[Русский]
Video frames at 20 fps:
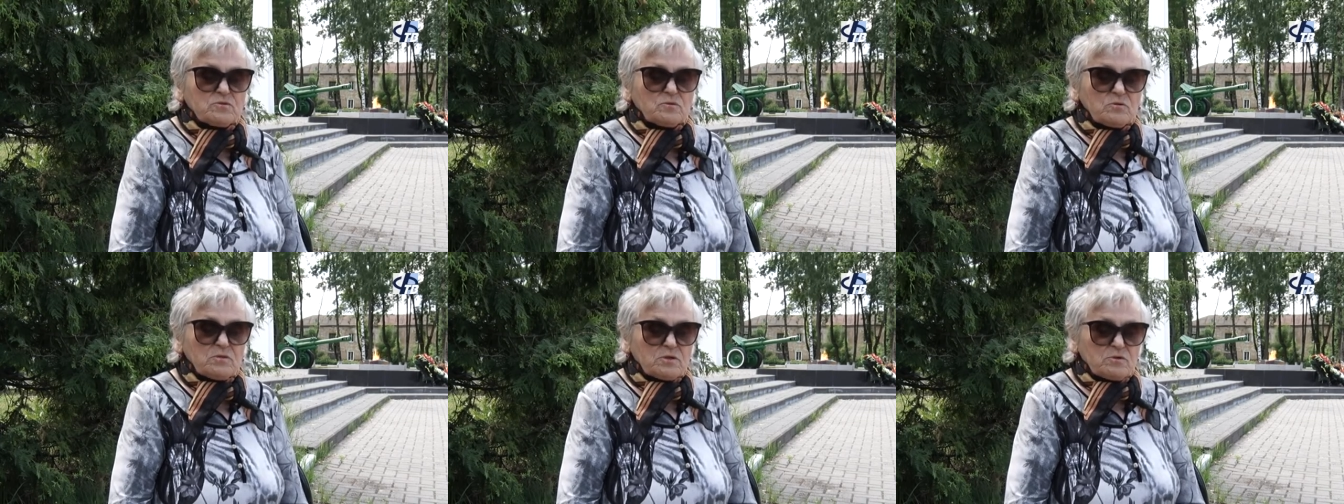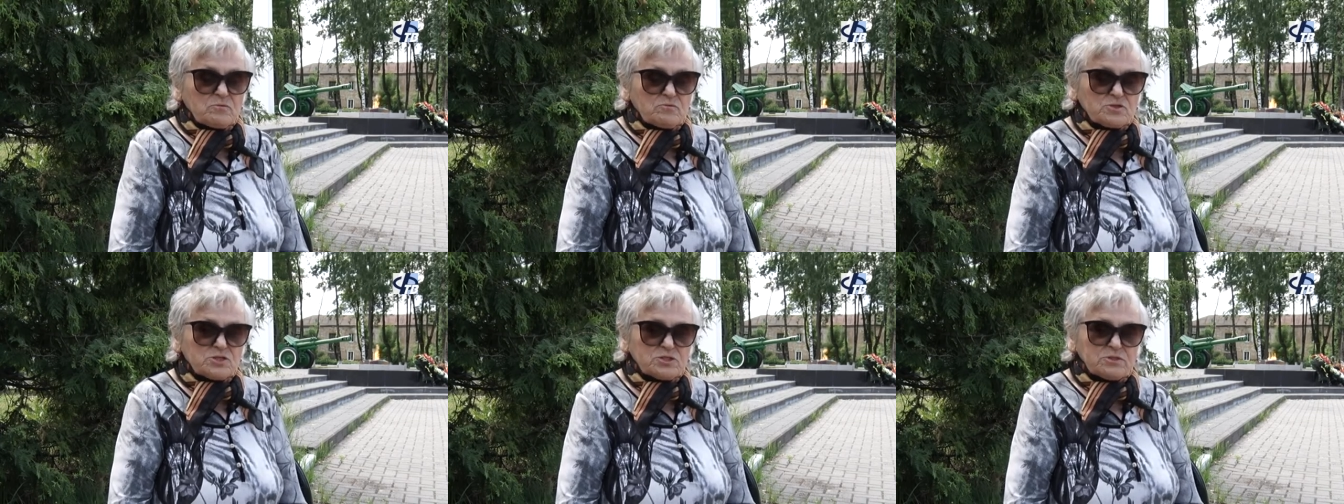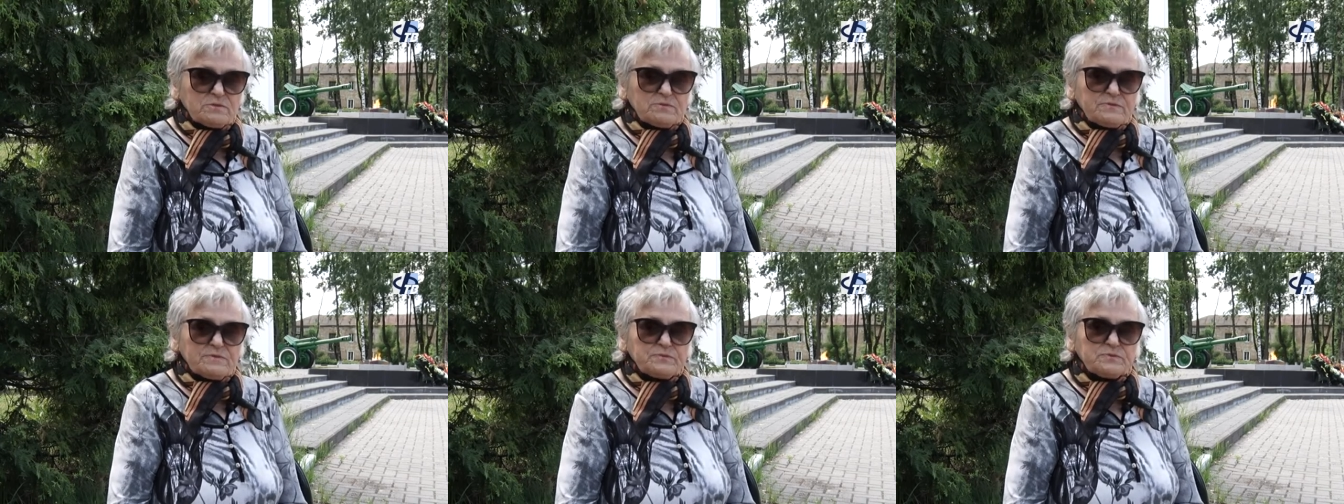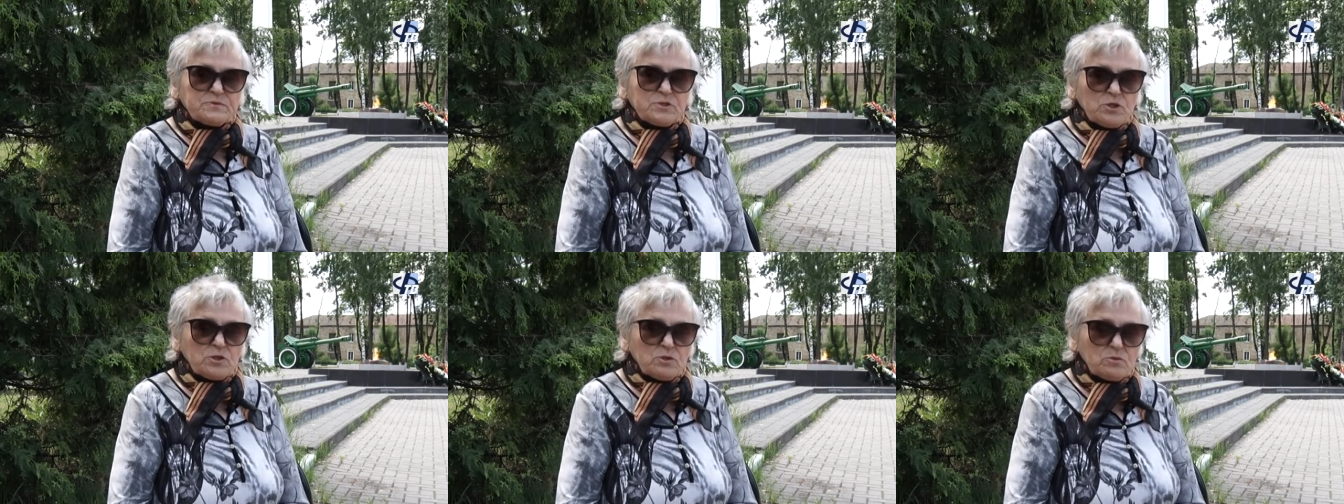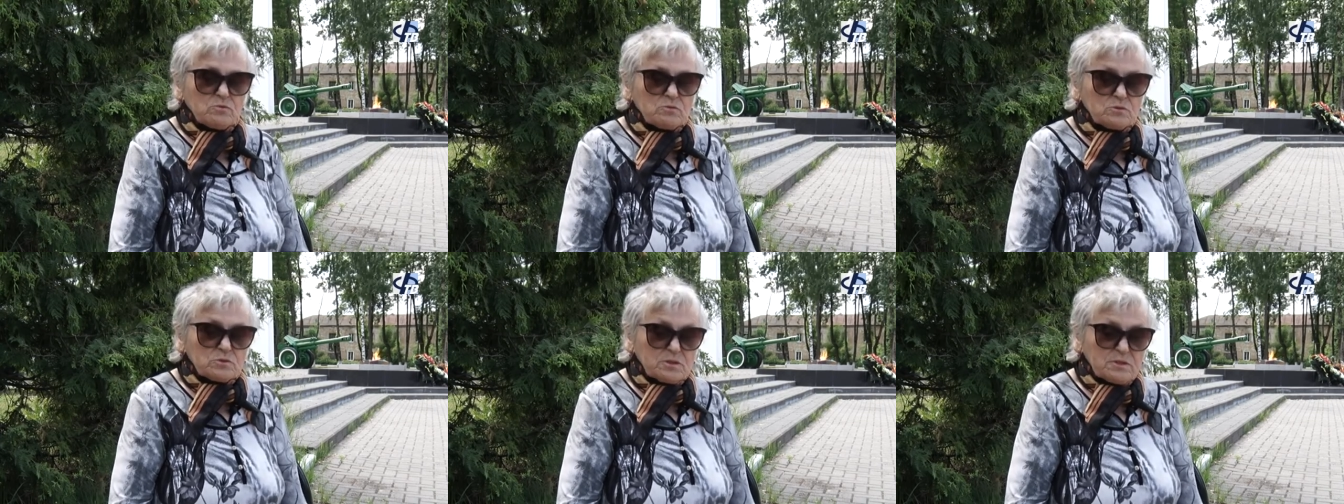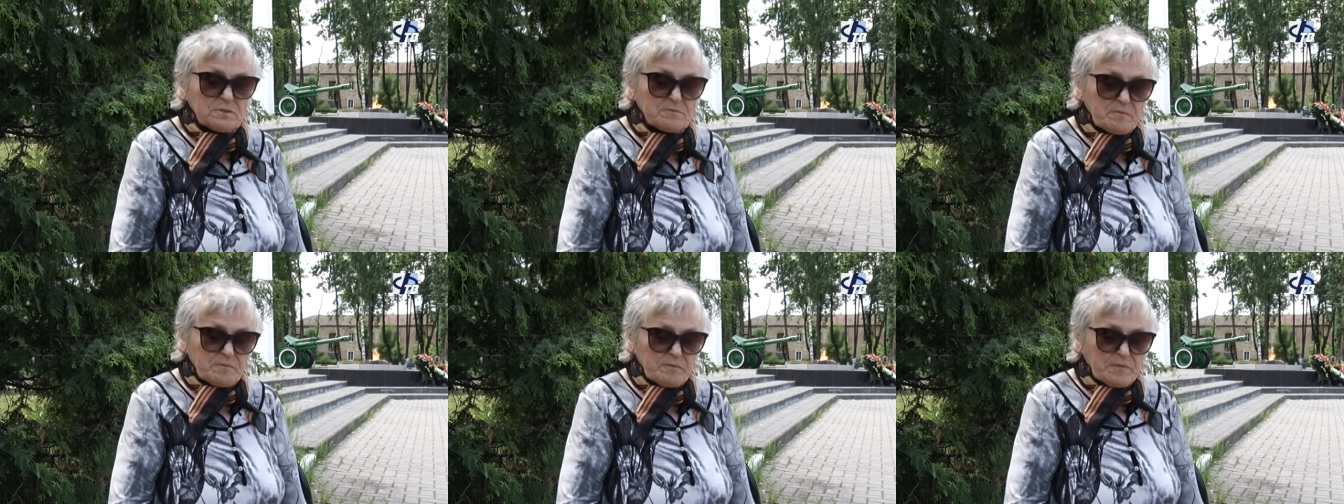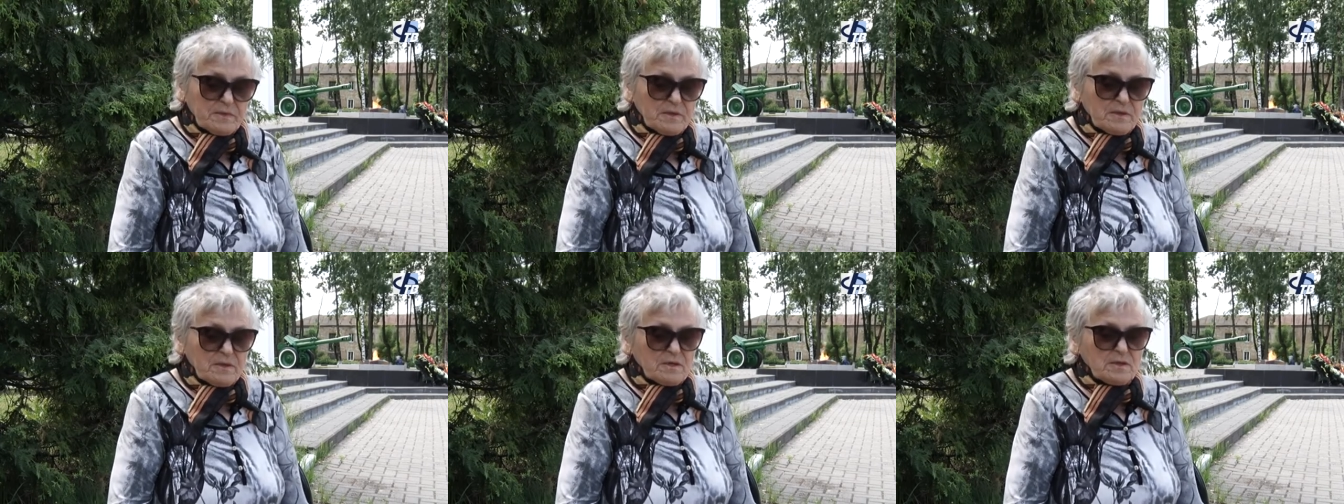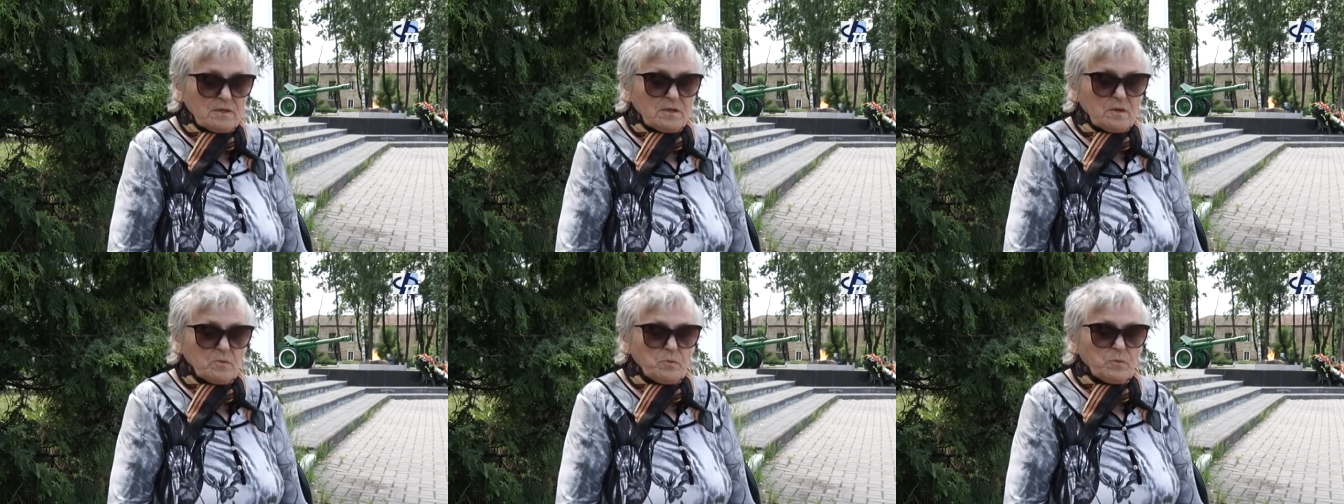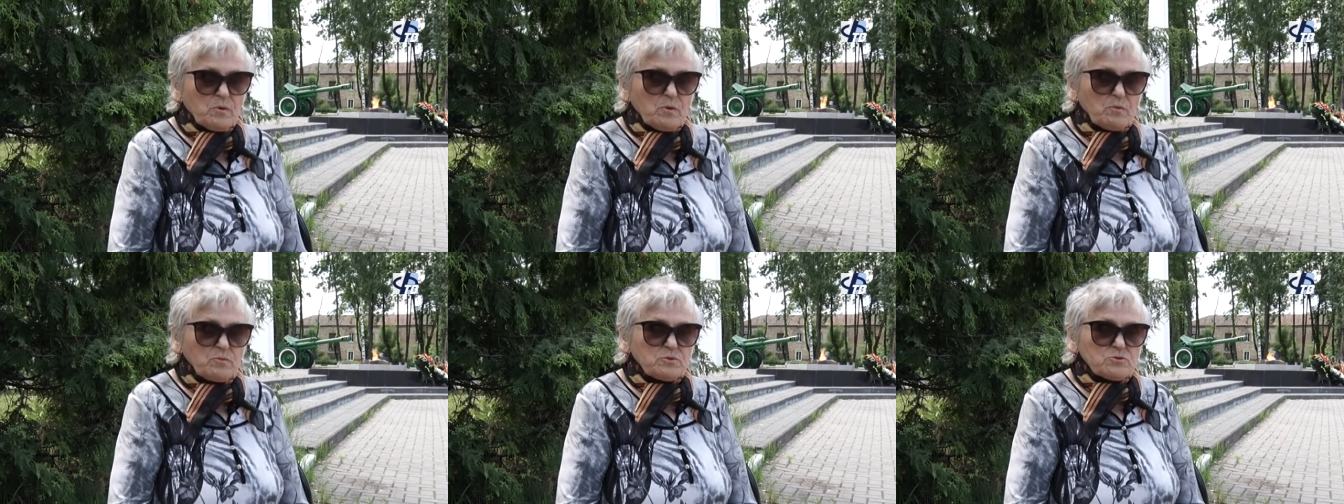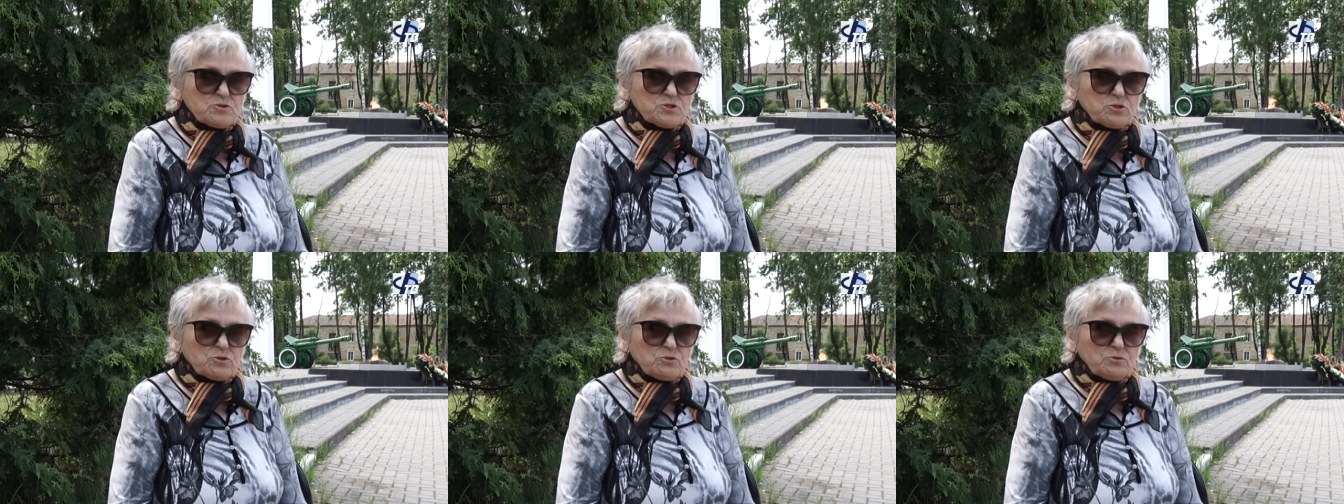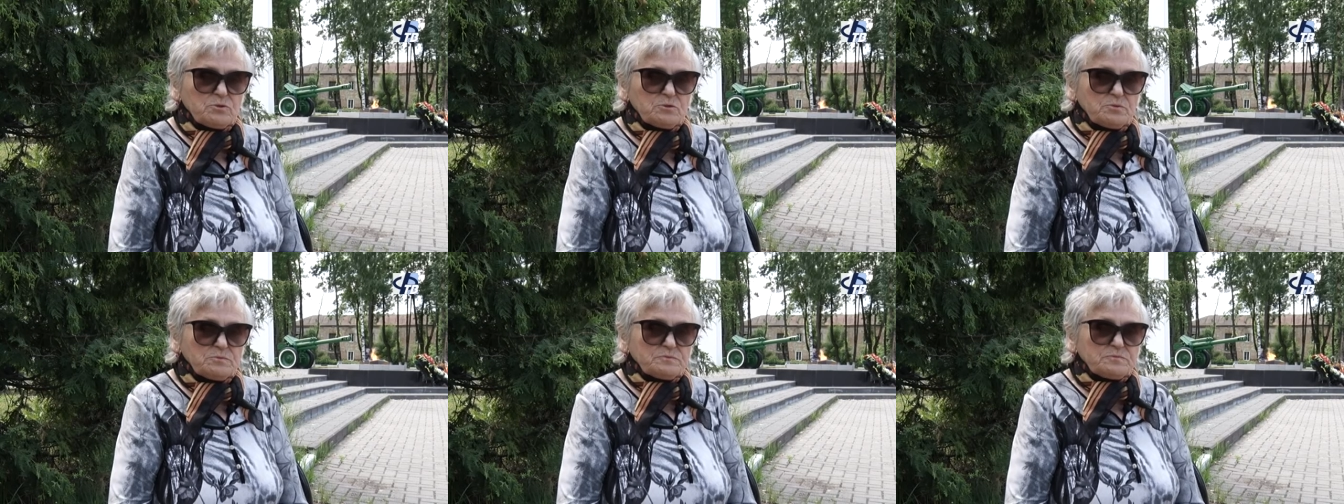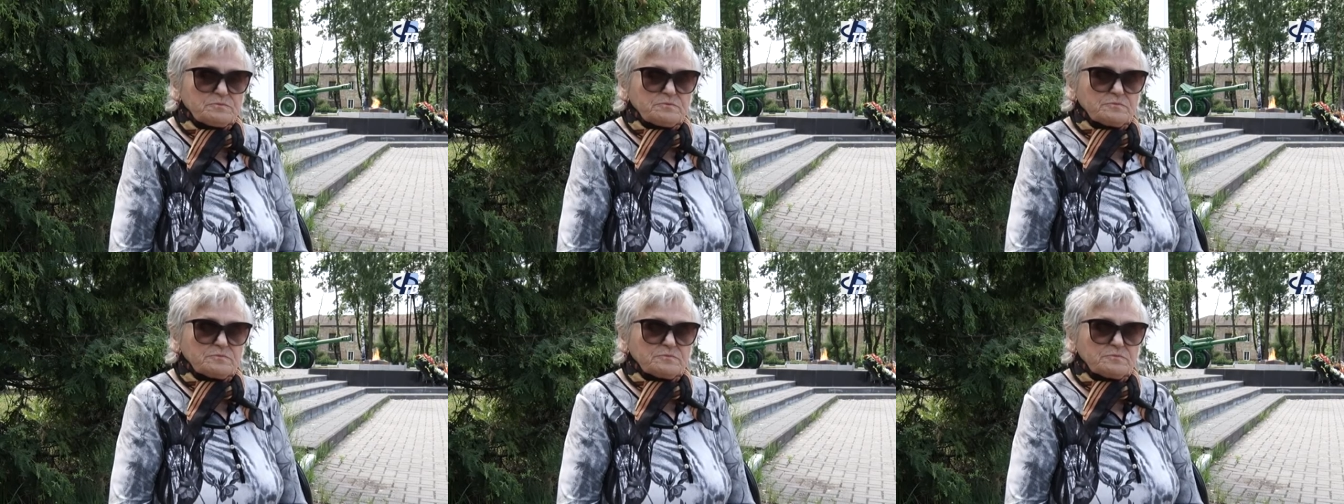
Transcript: только уже в три года. Я помню, что